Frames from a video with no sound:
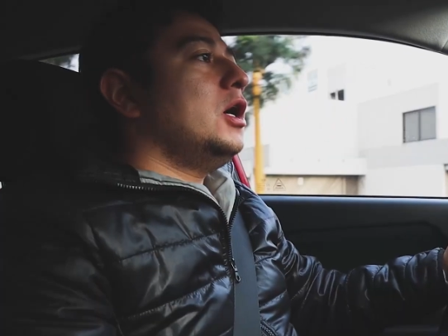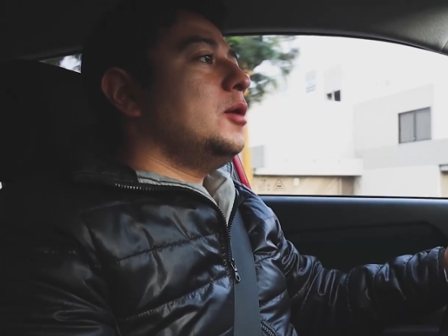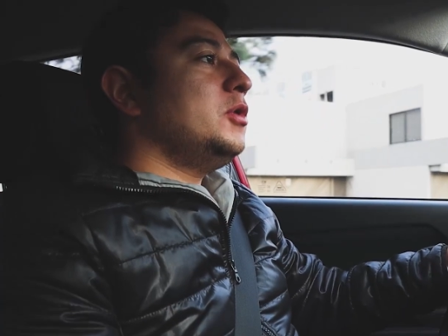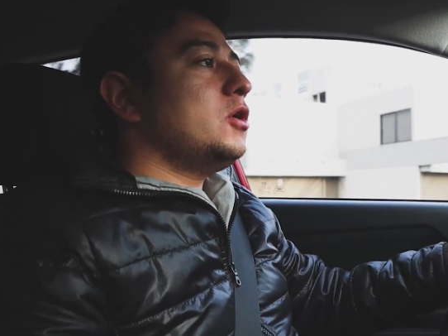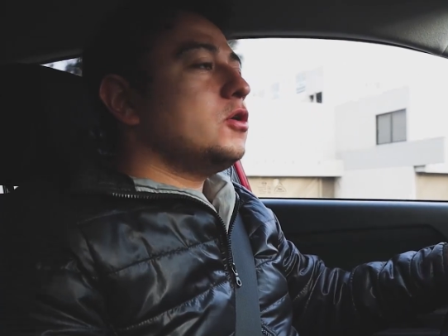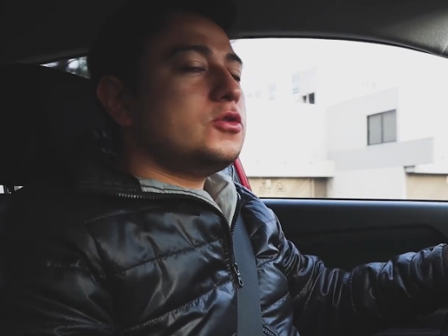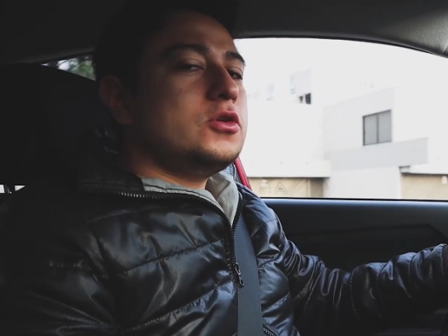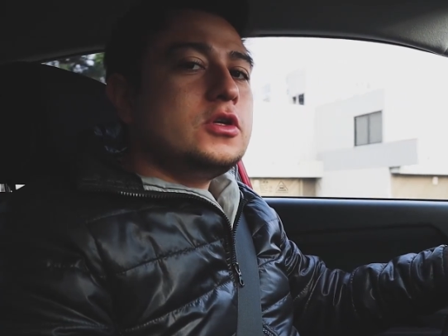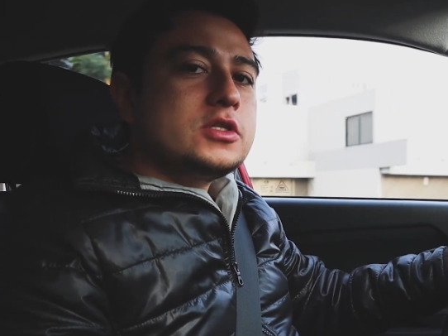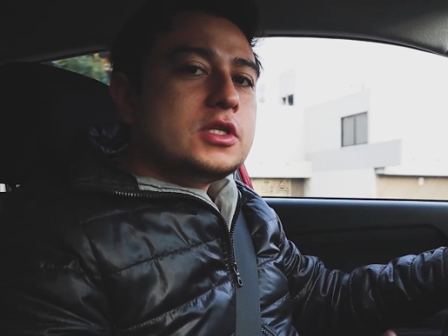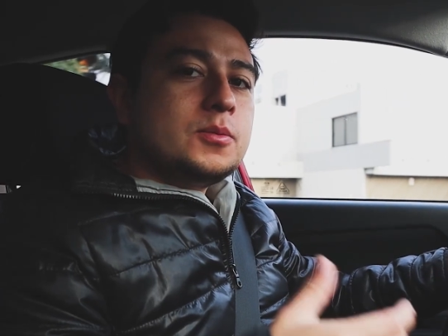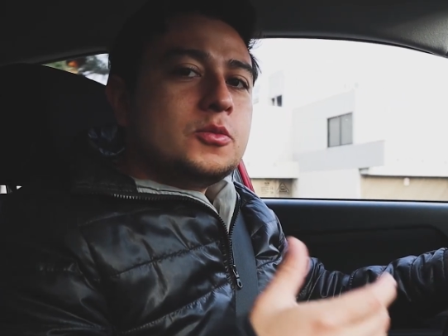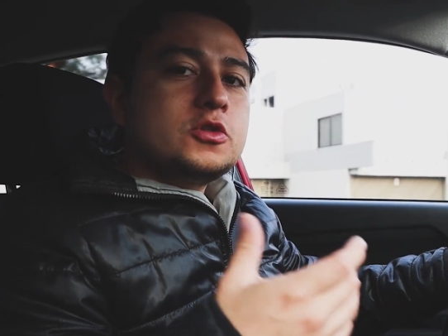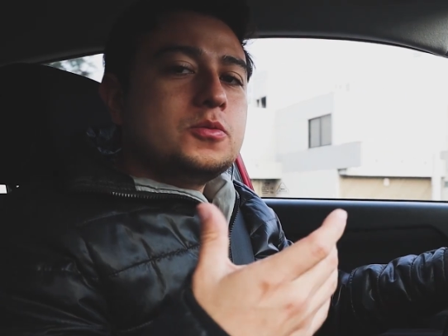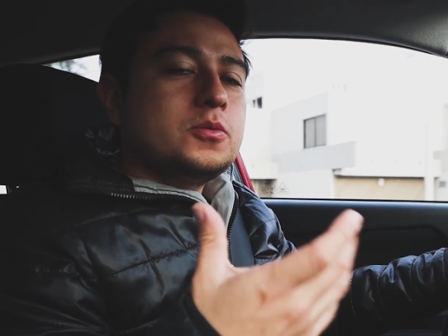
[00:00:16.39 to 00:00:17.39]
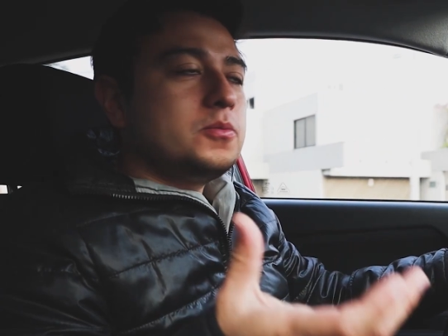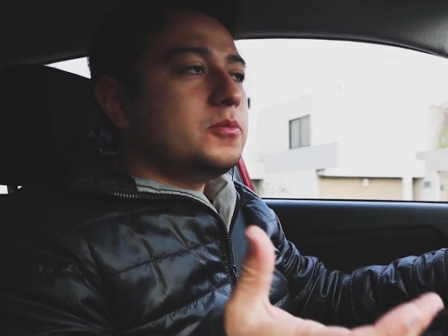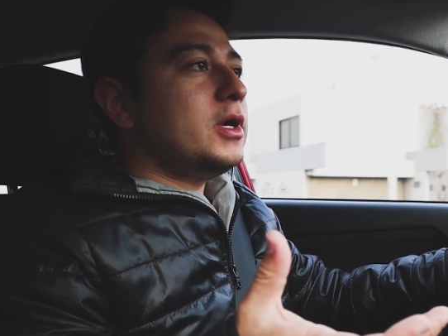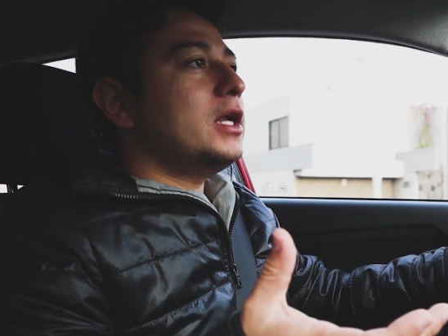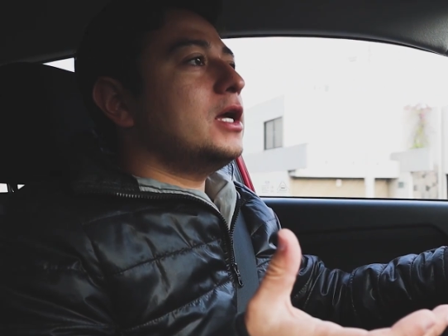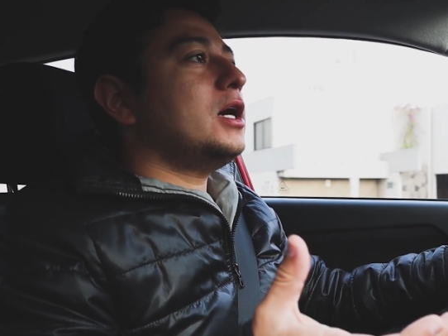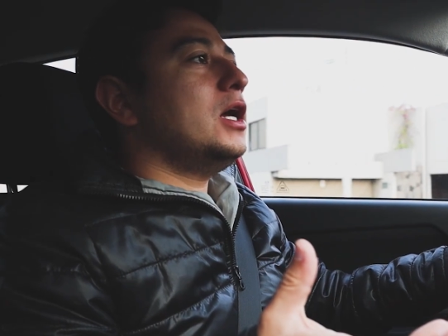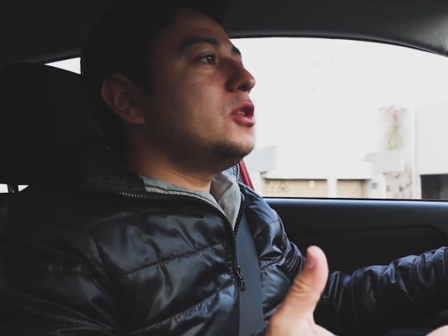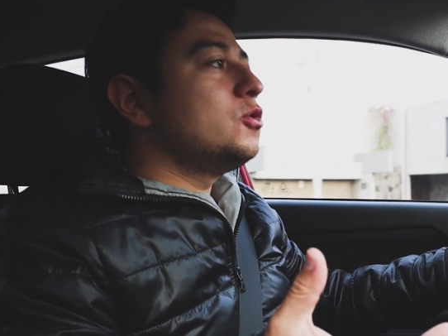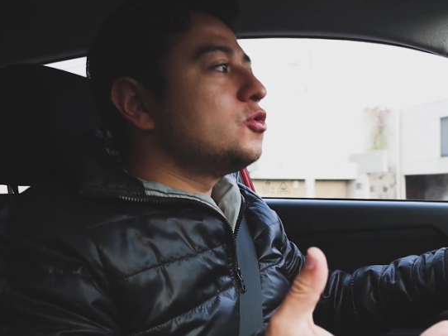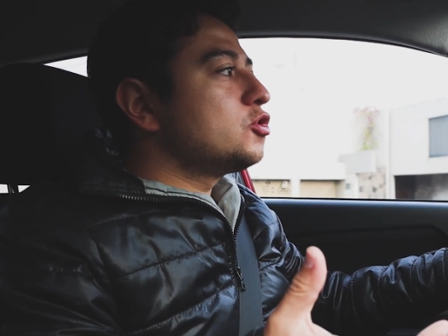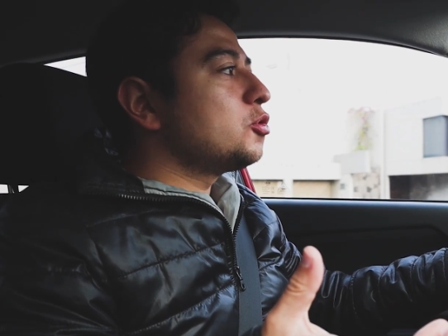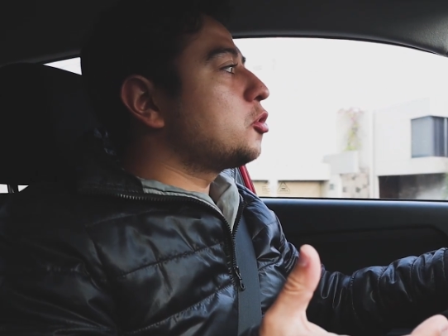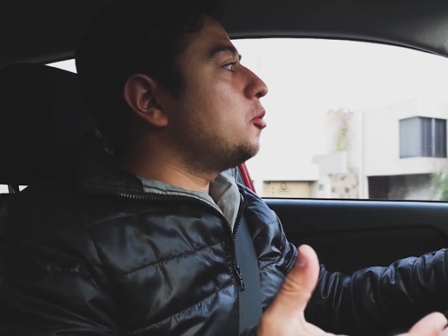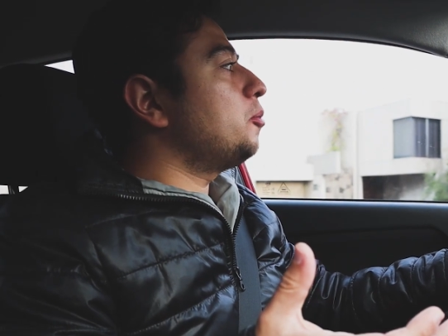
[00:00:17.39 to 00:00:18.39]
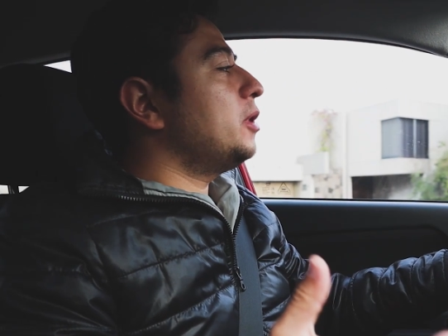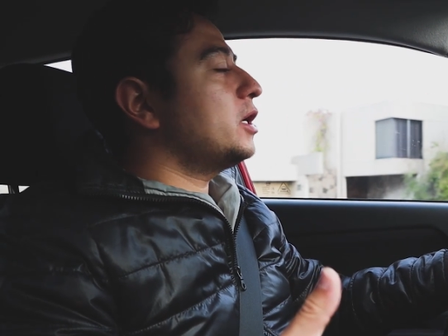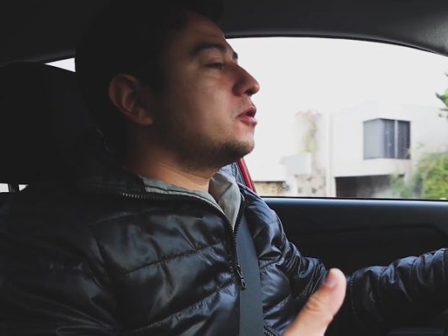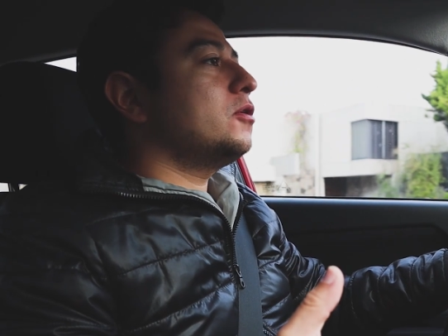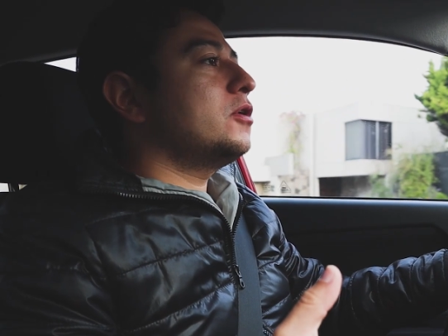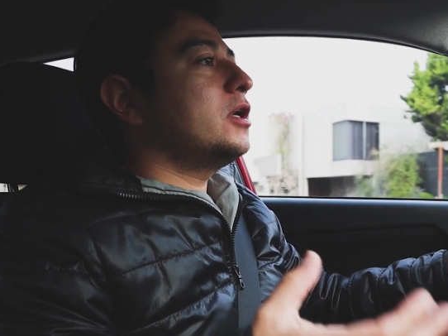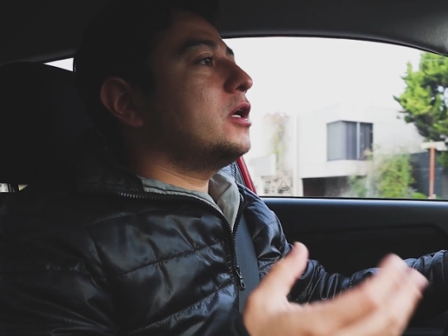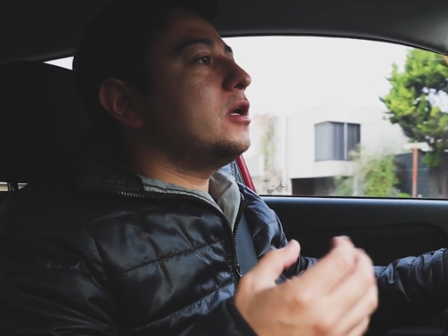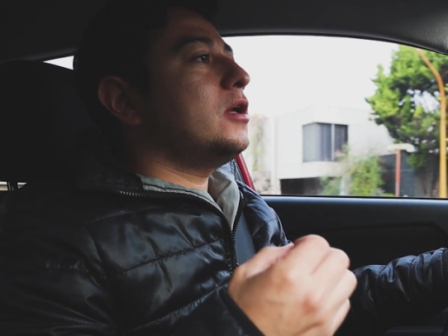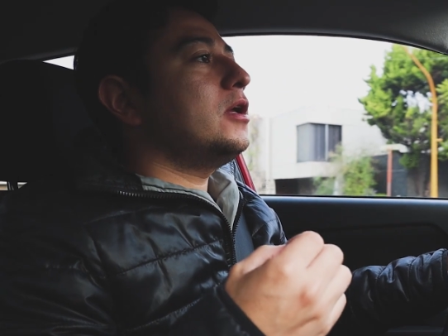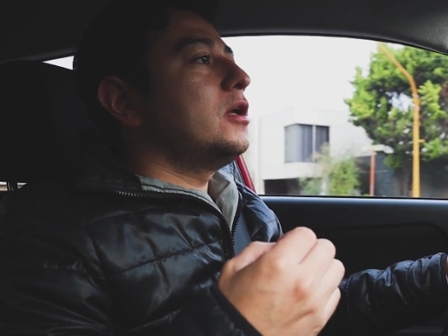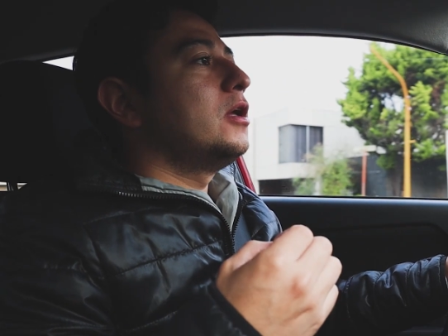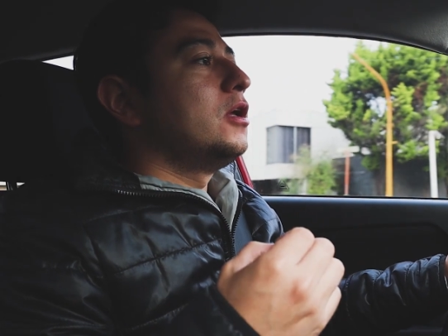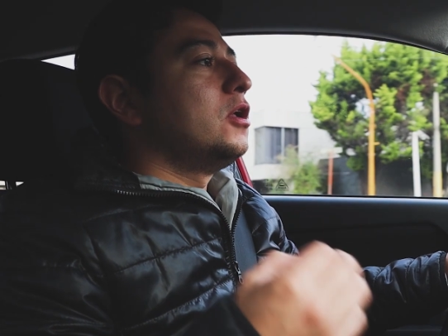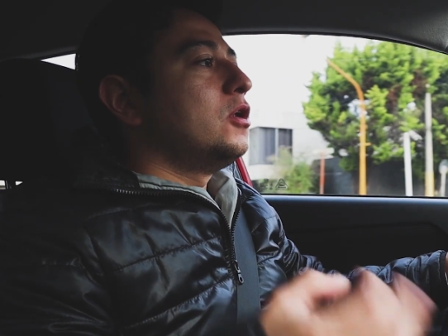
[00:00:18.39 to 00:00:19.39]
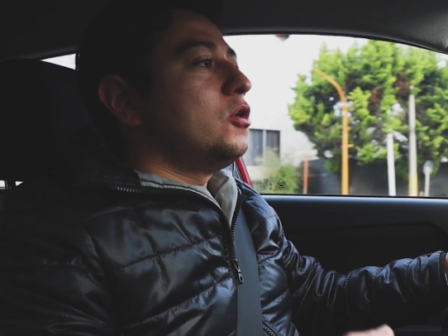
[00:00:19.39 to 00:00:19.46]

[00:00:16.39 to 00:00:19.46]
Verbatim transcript: Amigos, hoy estamos manejando un subcompacto que